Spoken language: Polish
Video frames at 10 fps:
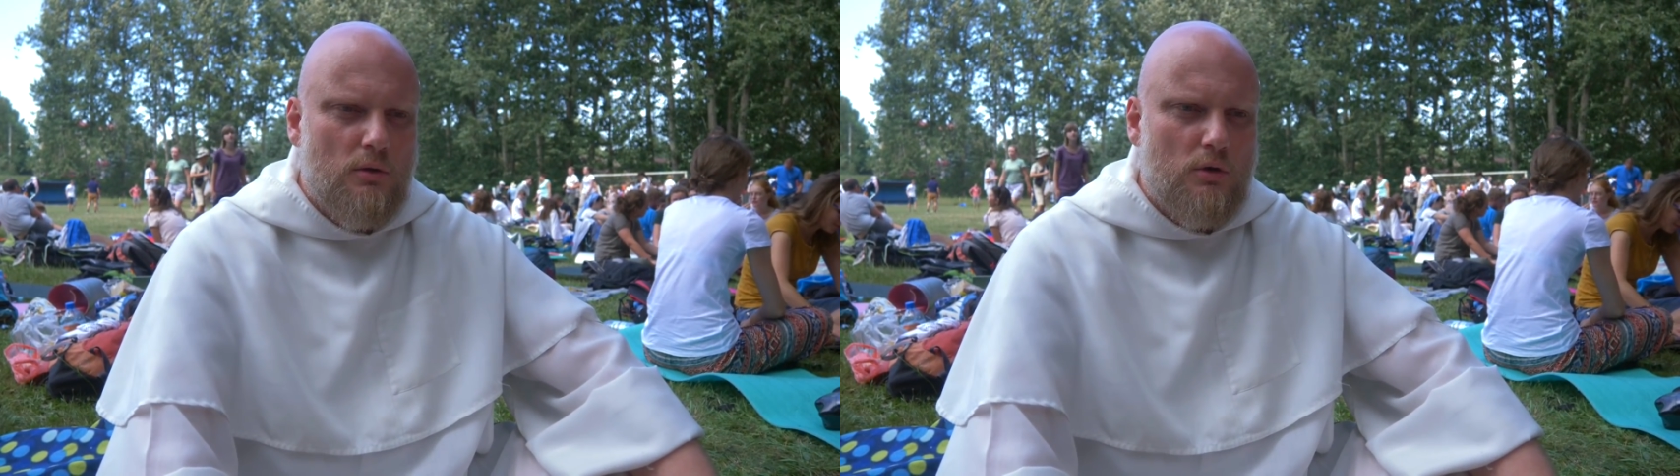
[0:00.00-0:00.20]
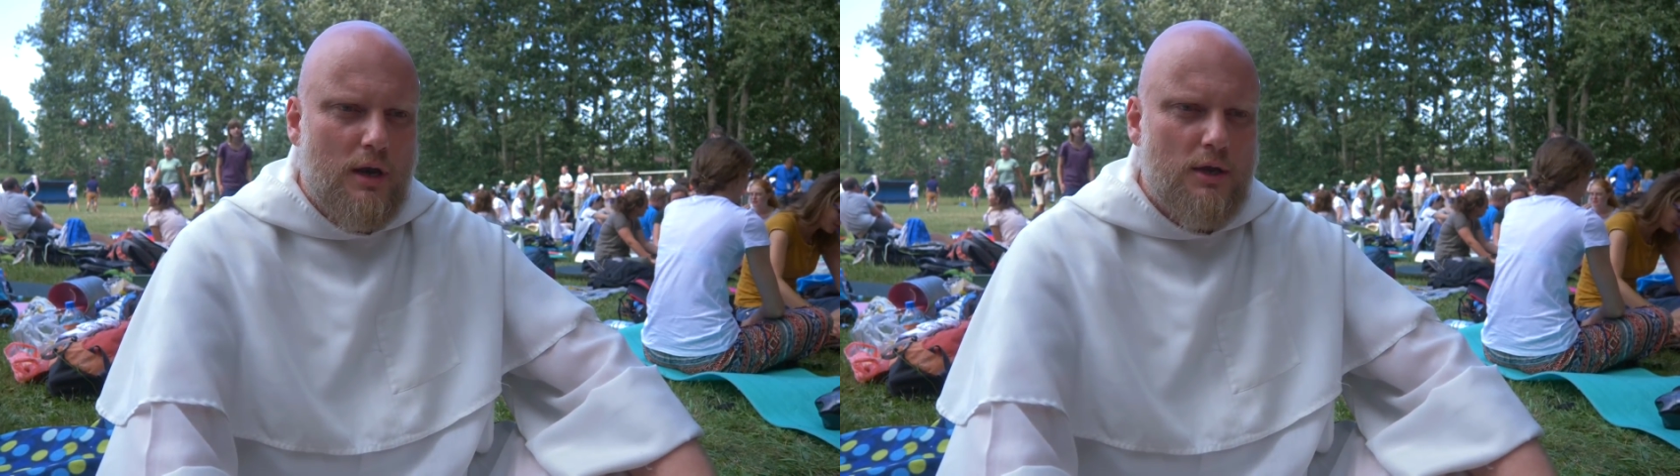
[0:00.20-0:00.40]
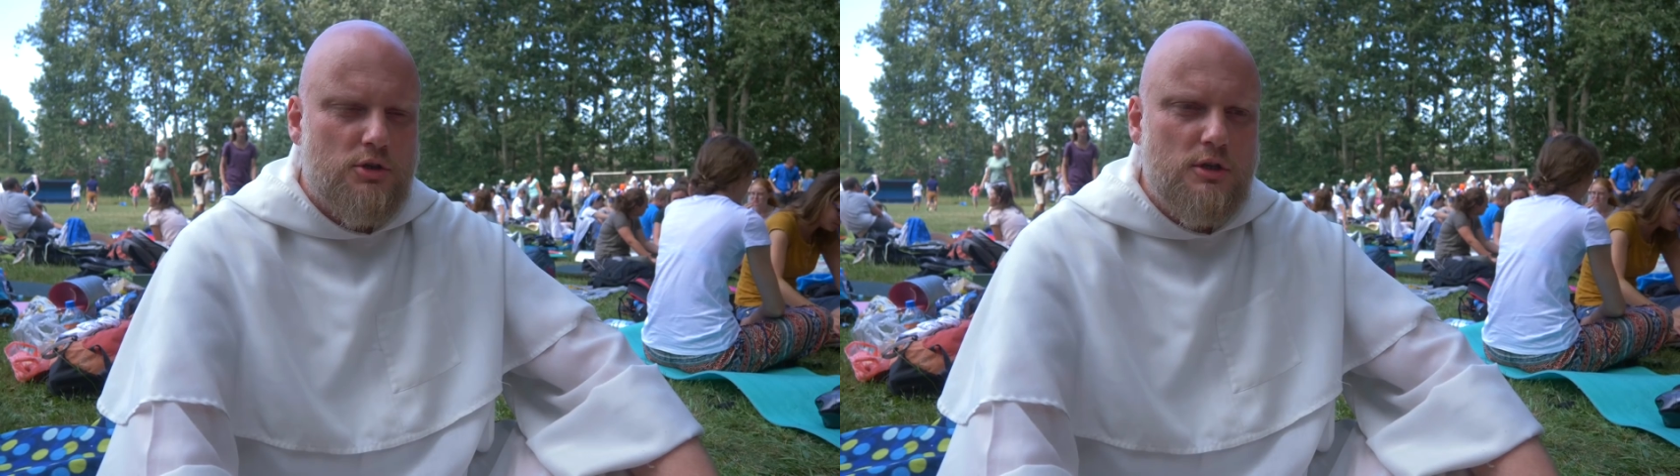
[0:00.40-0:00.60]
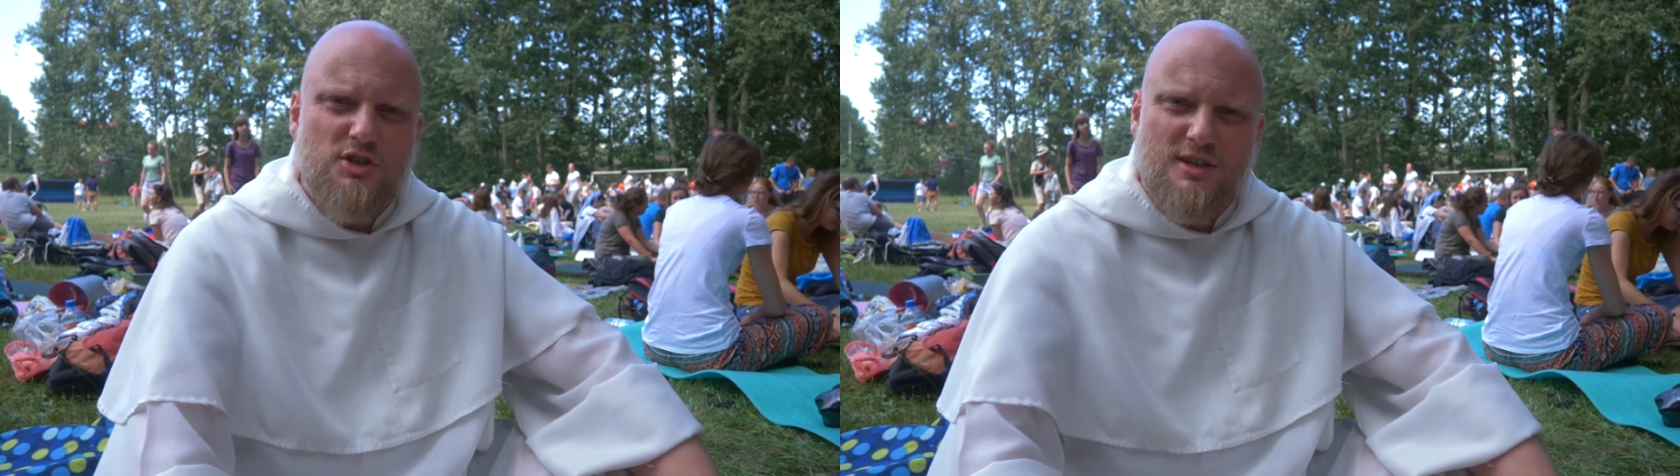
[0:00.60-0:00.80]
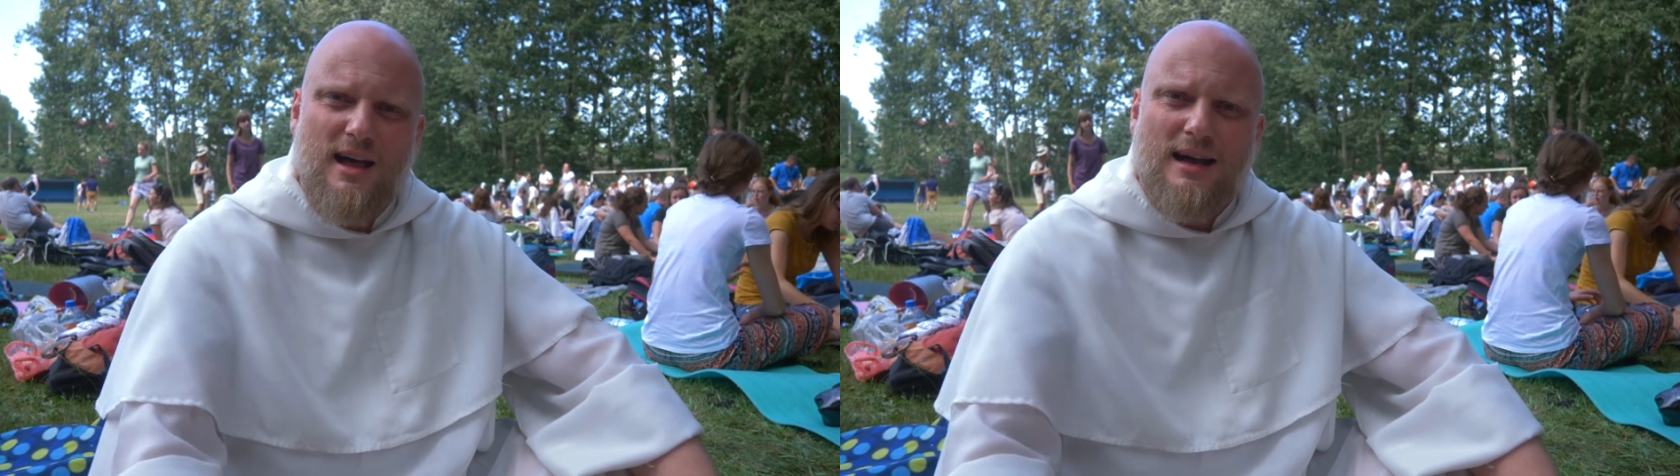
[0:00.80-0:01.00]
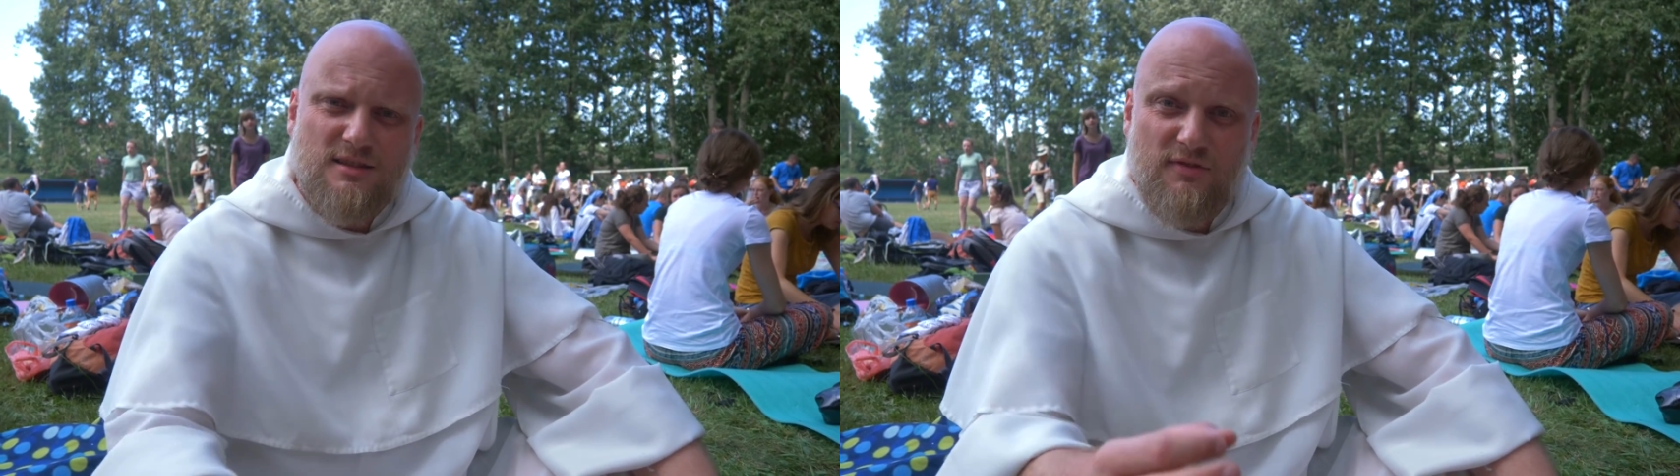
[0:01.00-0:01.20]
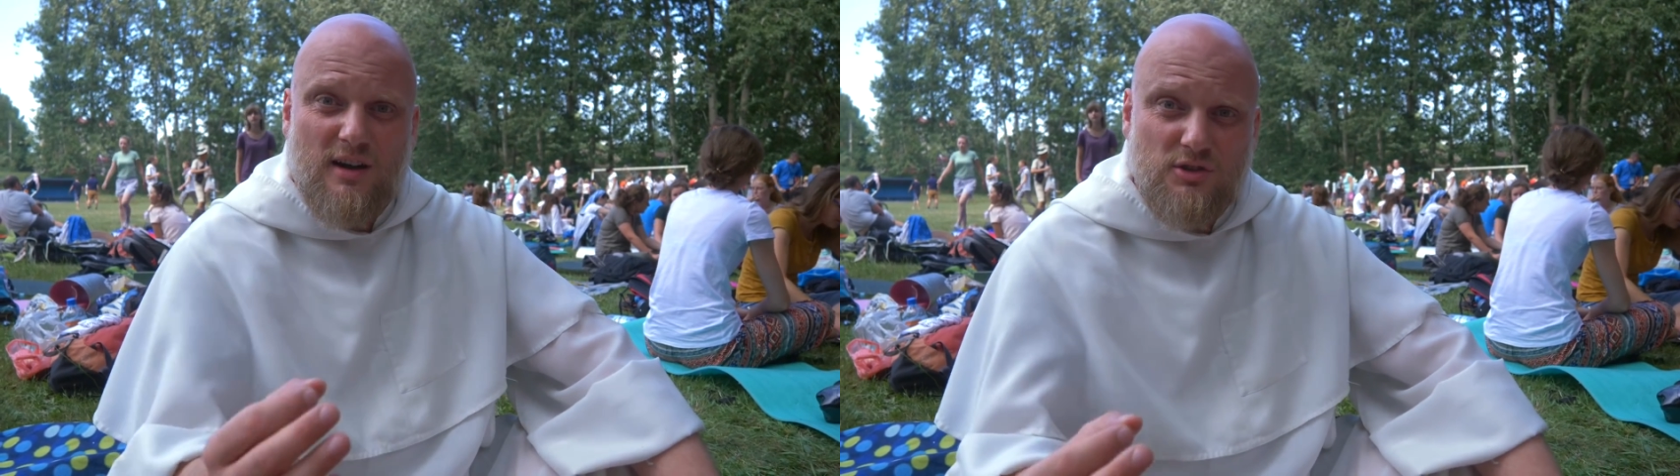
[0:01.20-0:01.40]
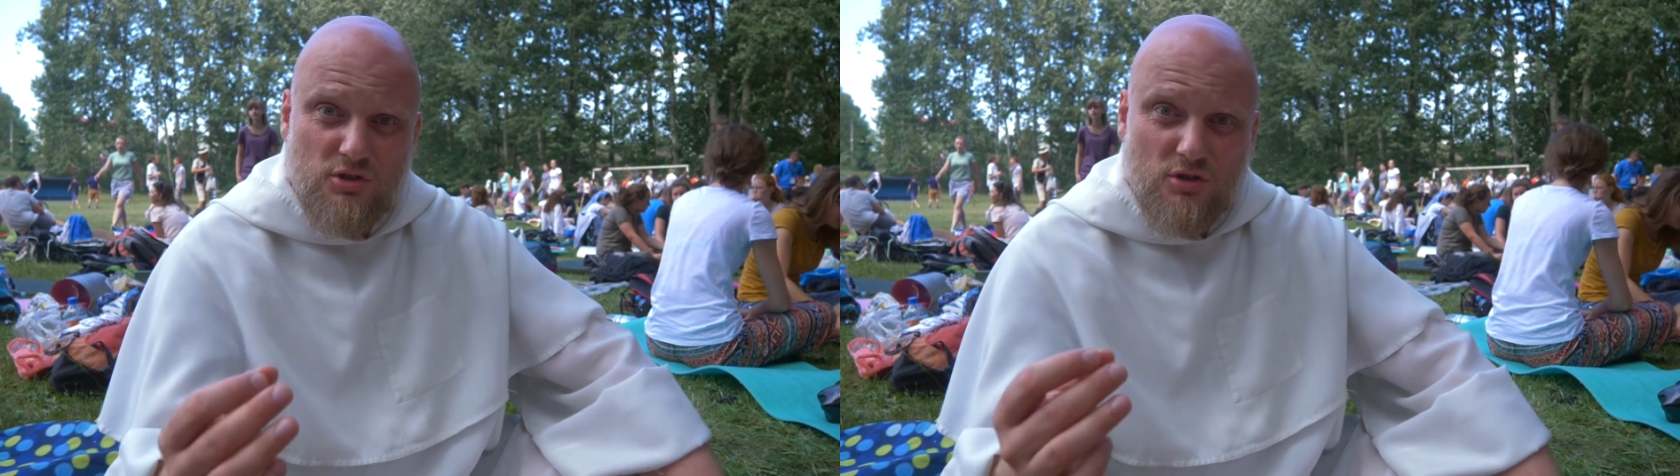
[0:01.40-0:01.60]
określić i
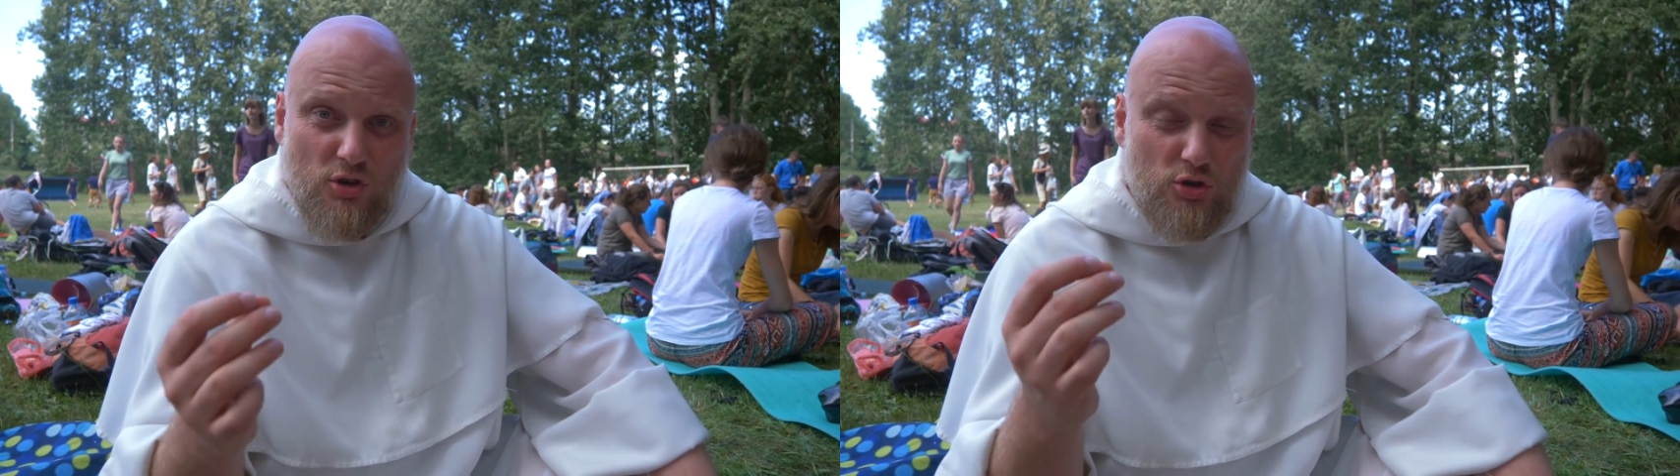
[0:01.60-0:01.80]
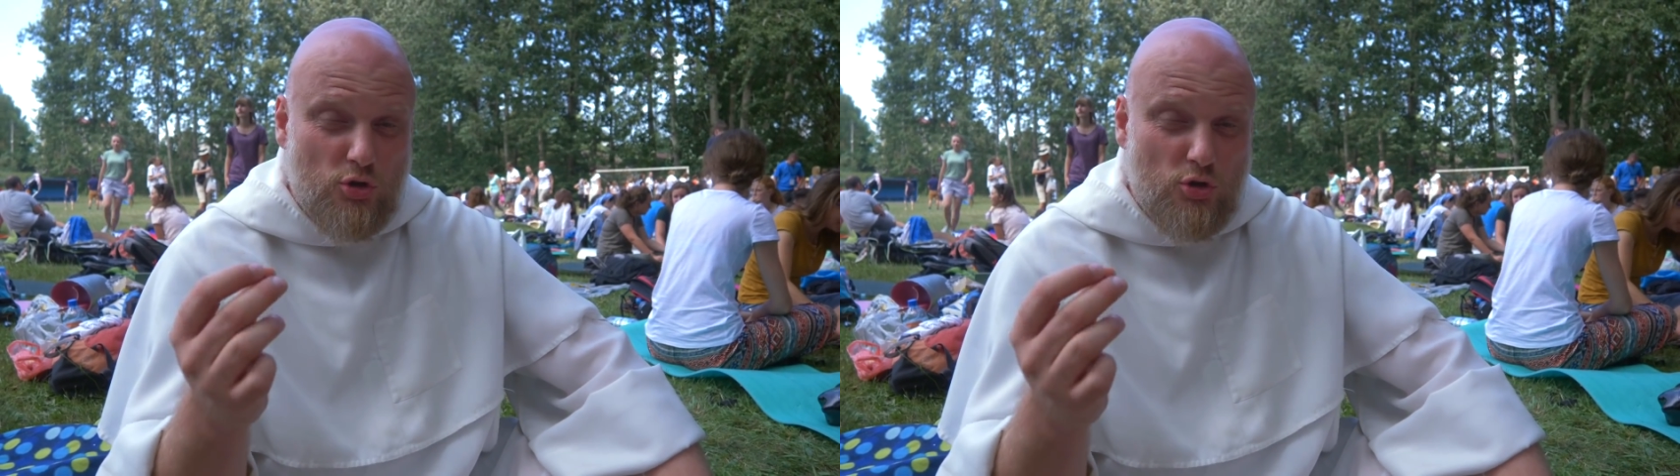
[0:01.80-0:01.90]
nazwać,